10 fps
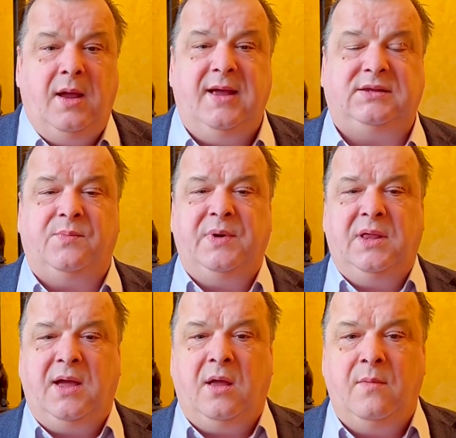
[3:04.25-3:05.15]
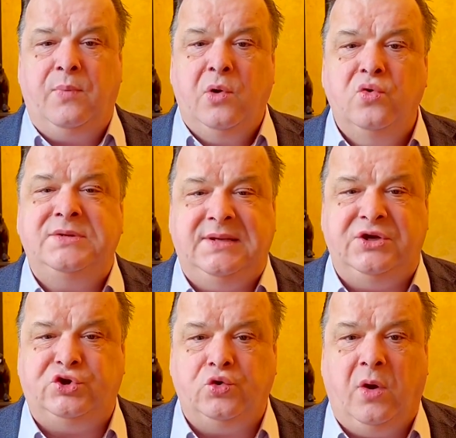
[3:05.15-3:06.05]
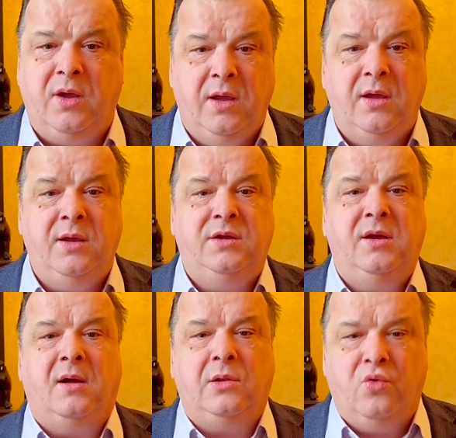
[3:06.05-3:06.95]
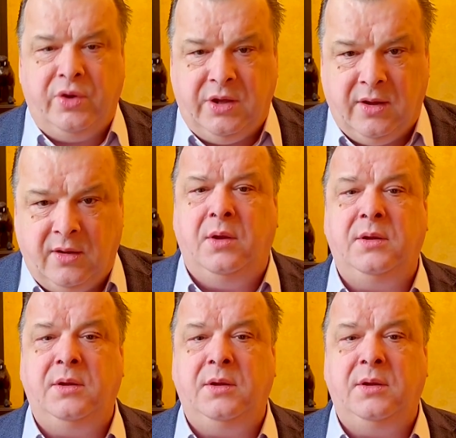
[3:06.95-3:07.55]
Это была плюс еще и идеология